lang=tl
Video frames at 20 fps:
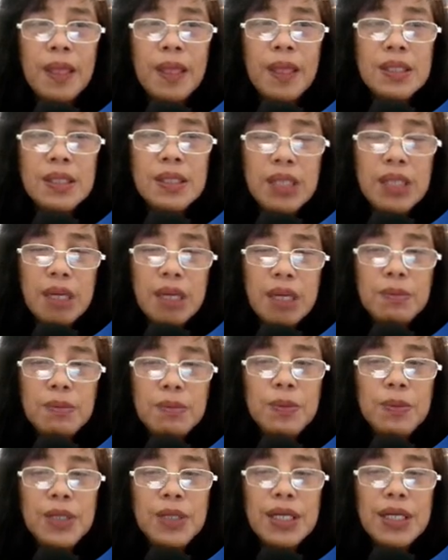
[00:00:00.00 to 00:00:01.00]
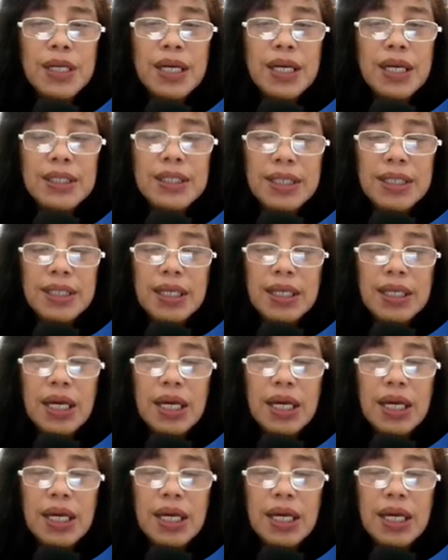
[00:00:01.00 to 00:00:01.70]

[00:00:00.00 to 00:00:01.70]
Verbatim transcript: sinapupunan ng ating ina.